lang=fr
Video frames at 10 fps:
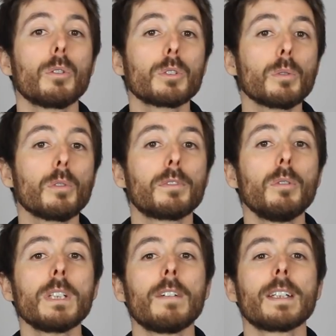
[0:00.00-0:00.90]
On se retrouve
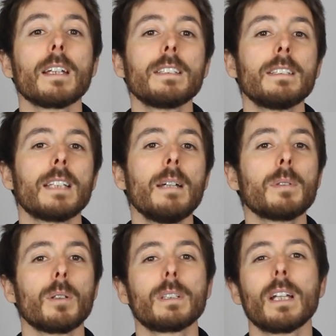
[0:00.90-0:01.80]
donc avec un système
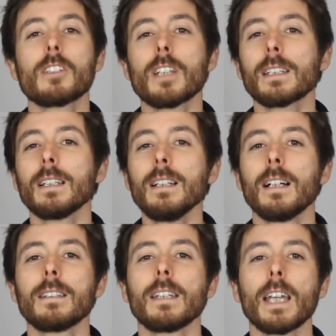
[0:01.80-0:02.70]
dans lequel chacun a
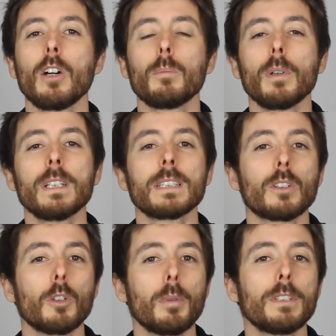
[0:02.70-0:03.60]
intérêt à augmenter sa
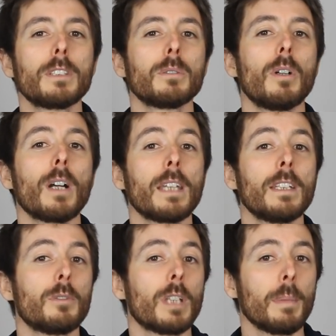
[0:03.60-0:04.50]
composition
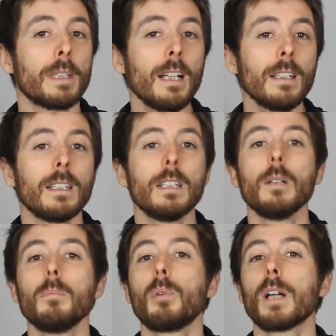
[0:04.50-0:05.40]
organique du capital
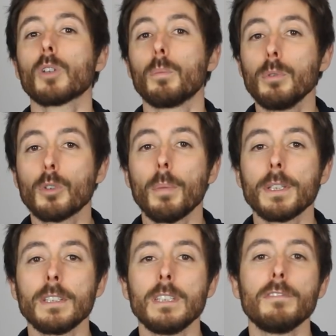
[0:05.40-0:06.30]
pour être plus
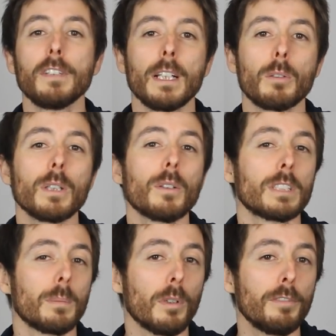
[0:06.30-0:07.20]
compétitif et accroître
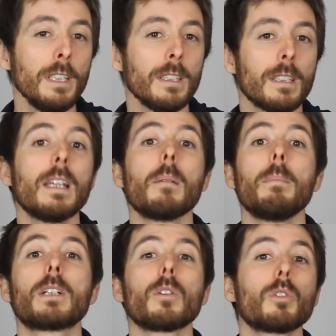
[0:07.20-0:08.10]
ses profits,
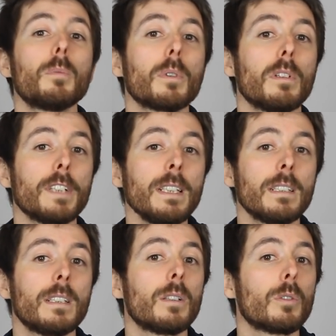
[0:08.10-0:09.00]
mais quand tout le monde le fait,
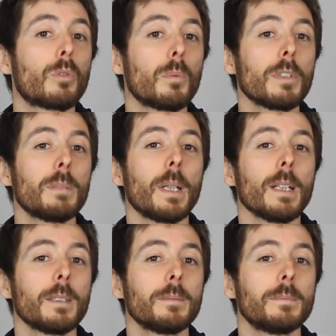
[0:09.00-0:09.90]
tout le monde y perd.